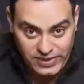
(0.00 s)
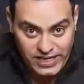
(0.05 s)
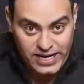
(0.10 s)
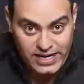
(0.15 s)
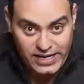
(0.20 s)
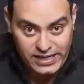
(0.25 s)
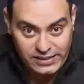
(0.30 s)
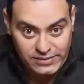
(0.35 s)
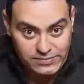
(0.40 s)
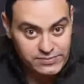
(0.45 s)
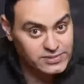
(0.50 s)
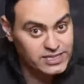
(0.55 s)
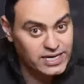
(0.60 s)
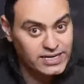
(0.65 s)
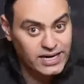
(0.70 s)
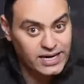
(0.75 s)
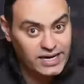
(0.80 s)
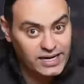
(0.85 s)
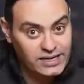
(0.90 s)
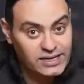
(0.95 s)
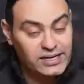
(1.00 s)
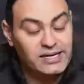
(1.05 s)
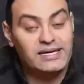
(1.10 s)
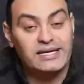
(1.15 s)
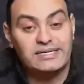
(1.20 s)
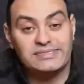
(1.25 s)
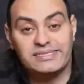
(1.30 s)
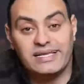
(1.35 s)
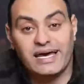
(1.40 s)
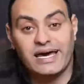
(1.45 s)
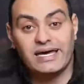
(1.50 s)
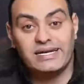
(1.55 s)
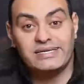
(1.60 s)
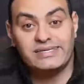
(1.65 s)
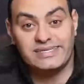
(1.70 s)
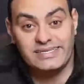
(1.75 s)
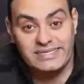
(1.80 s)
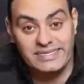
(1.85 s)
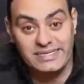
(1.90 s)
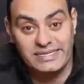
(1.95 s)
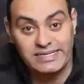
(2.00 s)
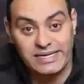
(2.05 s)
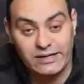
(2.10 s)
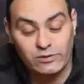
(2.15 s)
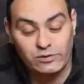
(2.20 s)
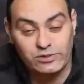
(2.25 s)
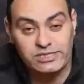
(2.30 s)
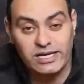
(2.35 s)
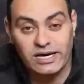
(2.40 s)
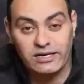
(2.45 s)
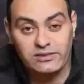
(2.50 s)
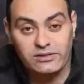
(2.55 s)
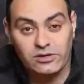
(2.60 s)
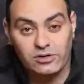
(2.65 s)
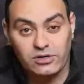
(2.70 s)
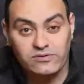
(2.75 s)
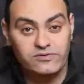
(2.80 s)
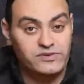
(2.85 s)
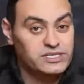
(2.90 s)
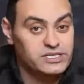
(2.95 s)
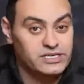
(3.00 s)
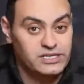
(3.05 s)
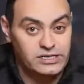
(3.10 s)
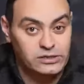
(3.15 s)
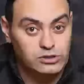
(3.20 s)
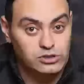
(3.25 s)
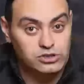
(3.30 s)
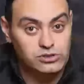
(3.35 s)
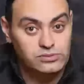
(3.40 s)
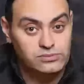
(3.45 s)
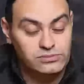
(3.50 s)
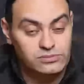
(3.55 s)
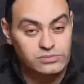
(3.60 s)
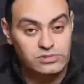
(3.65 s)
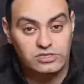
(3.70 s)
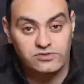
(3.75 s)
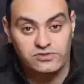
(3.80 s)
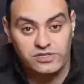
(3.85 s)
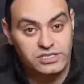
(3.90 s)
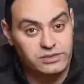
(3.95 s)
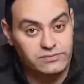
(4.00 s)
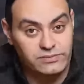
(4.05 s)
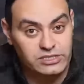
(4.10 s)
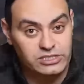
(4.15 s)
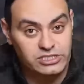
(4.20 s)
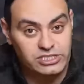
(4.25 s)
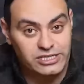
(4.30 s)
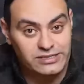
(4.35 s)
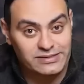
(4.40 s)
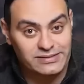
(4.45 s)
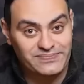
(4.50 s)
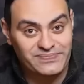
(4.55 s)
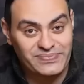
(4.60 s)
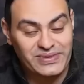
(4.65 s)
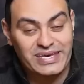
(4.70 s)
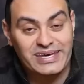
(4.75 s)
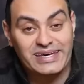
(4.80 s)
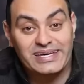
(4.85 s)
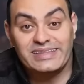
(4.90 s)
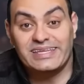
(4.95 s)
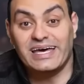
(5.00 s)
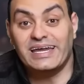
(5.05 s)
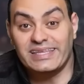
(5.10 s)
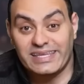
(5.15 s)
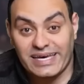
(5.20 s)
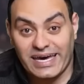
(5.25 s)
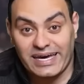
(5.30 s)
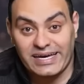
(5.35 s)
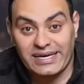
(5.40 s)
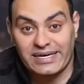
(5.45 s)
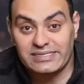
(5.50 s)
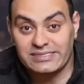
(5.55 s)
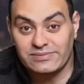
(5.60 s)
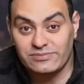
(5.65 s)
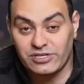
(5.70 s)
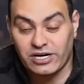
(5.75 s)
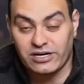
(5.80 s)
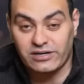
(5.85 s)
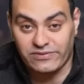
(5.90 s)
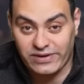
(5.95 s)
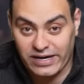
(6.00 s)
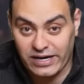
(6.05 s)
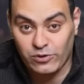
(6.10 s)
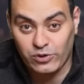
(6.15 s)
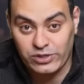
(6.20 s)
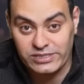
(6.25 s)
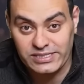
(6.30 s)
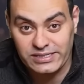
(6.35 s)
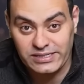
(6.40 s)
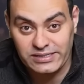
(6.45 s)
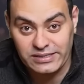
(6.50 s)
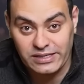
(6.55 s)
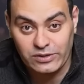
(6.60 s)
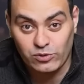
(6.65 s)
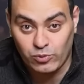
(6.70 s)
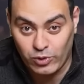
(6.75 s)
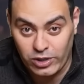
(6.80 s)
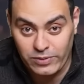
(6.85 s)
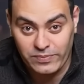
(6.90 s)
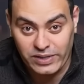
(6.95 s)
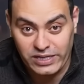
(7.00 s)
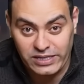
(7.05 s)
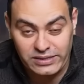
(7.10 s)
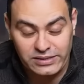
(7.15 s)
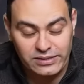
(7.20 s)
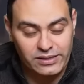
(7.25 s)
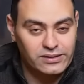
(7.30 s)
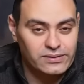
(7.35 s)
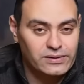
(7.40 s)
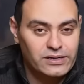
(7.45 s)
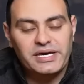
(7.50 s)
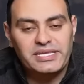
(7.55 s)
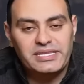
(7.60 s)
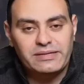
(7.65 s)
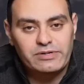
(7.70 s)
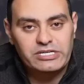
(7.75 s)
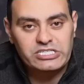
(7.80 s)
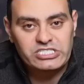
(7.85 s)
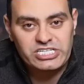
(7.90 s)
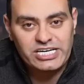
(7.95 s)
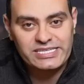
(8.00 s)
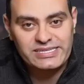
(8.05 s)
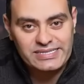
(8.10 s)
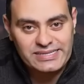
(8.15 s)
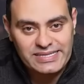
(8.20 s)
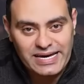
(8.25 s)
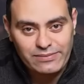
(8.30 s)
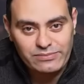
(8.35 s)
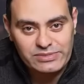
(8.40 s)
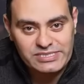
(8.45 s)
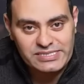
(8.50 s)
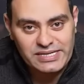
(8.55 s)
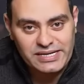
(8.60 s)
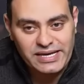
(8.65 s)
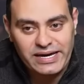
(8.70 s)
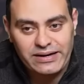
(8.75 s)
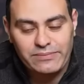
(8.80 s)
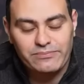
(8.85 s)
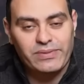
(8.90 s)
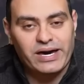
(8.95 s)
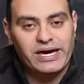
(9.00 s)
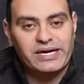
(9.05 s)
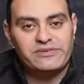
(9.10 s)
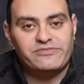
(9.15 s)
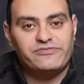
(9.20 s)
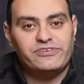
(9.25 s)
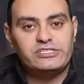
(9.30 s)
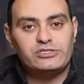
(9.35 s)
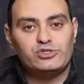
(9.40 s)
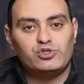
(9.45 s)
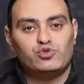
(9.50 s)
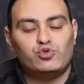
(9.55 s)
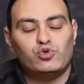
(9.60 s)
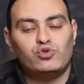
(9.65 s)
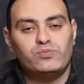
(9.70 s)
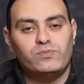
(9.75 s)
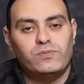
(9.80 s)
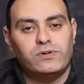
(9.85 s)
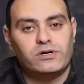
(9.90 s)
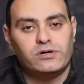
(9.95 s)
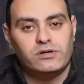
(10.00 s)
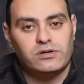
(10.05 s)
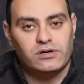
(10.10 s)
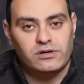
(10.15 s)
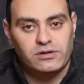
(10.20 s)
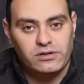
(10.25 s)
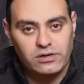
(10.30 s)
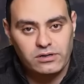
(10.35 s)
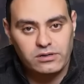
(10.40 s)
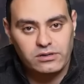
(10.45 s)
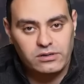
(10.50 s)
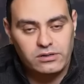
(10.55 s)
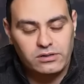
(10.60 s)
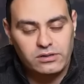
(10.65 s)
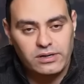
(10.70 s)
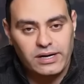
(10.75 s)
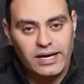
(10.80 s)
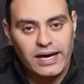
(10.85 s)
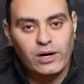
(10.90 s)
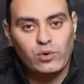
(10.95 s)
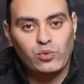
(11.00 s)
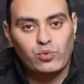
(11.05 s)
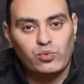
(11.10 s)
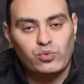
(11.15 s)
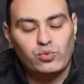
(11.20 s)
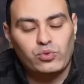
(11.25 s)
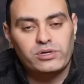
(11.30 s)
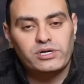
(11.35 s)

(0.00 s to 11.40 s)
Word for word: ده حاجه تاني حاجه الاسلحه الثقيله وسلاح الطيران في ايد الجيش مش في ايد الميليشيات تالت حاجة لازم تعرف حاجة كويسة جدا ومهمة جدا إن ميليشيات الدعم السريع ما عرفتش تطبق الخناق أو